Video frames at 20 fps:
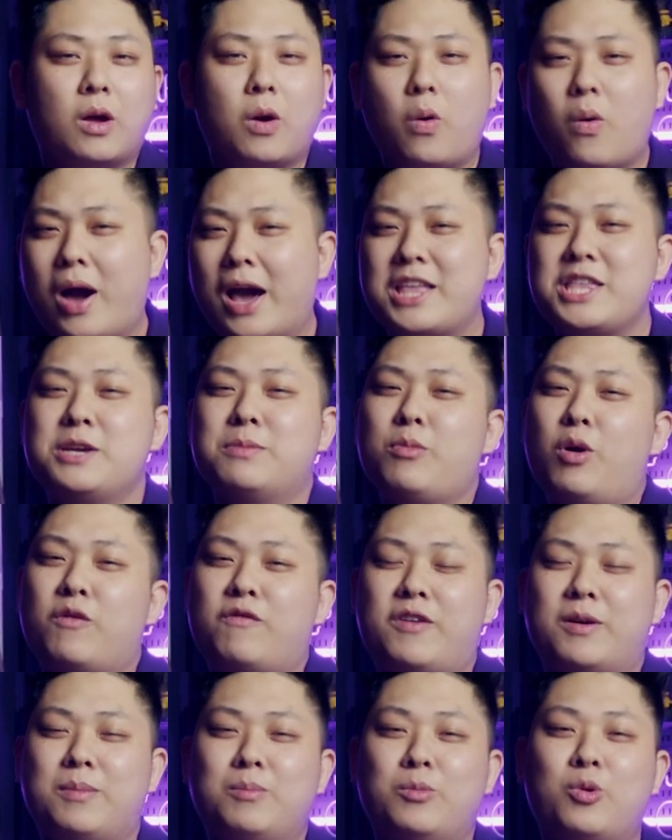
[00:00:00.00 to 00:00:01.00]
Ngoài những bộ
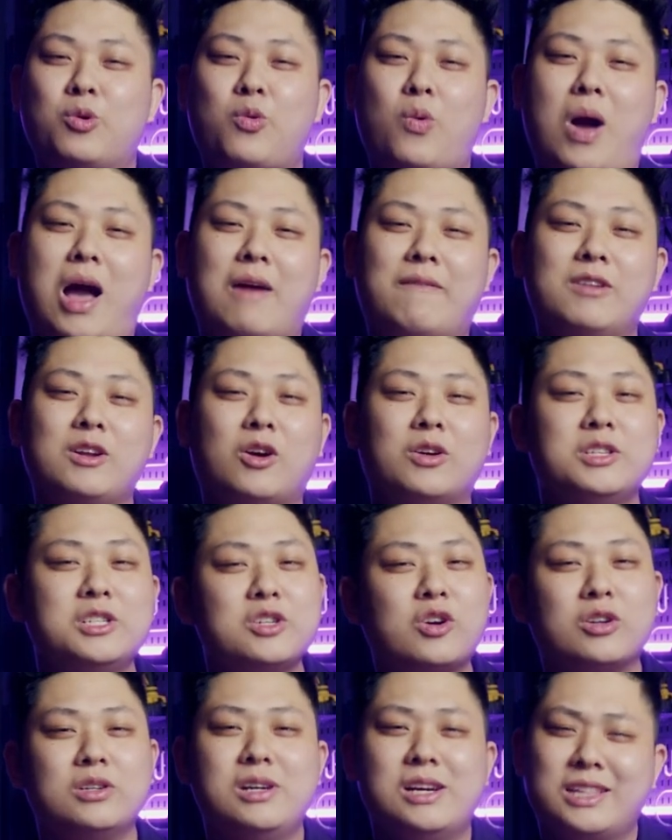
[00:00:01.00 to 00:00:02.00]
phận mù quáng vẫn có những
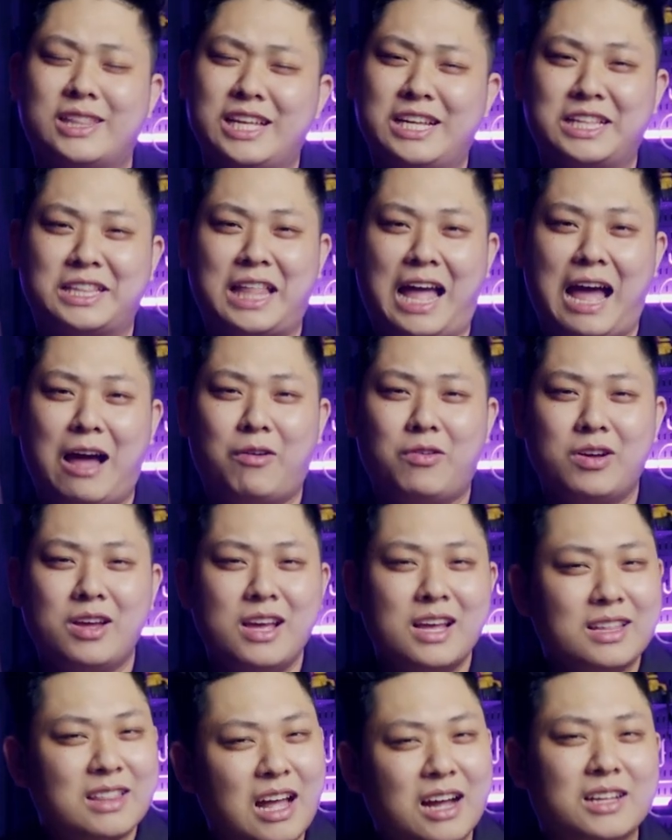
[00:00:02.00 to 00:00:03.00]
con người tỉnh táo,
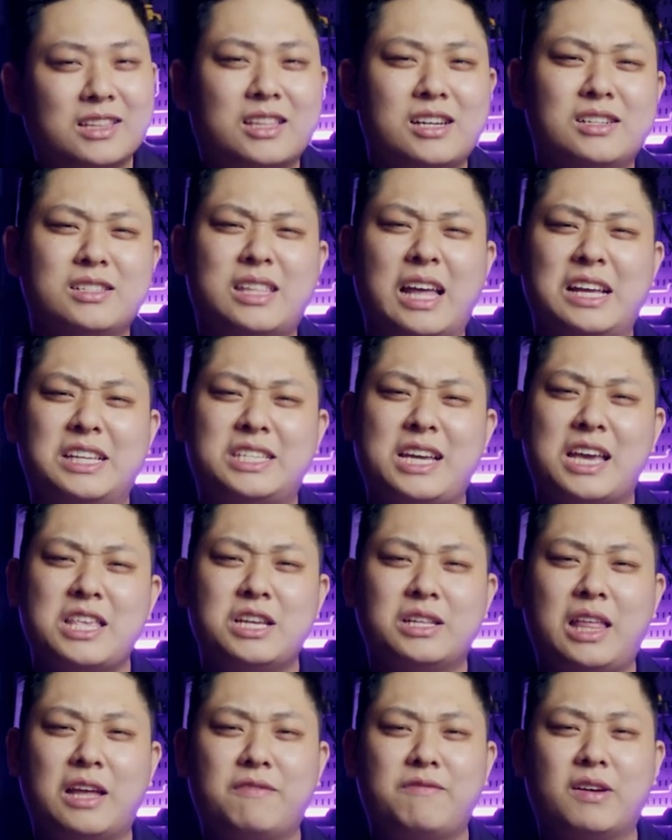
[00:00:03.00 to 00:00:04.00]
thẳng thừng tẩy chay
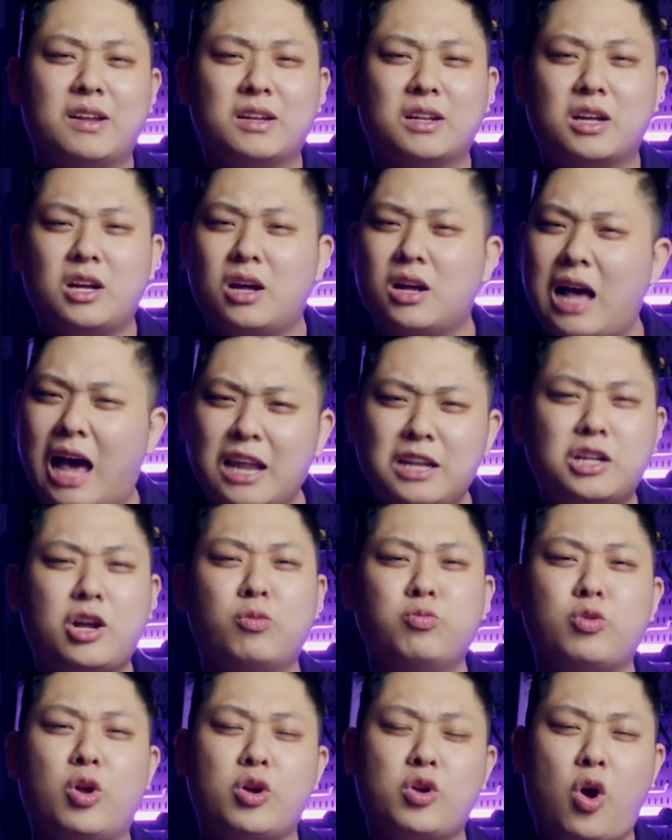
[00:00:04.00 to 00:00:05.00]
những thành phần ăn
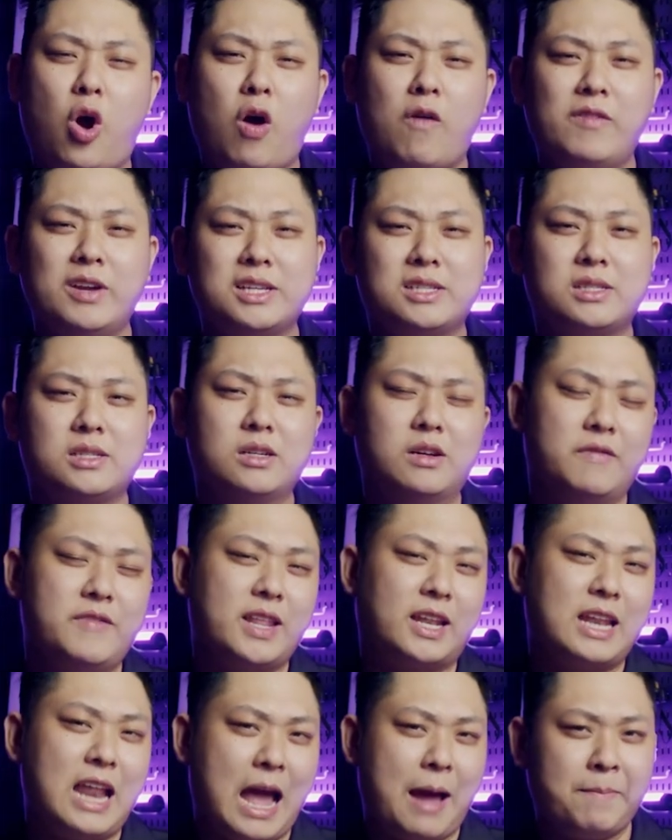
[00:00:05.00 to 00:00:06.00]
không nói có với lịch sử
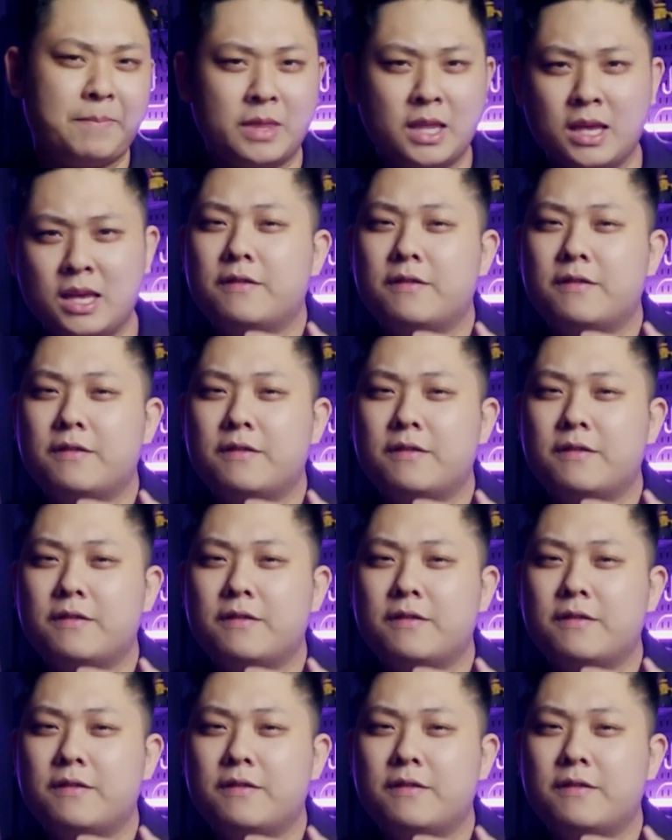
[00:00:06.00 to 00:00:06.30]
Việt Nam.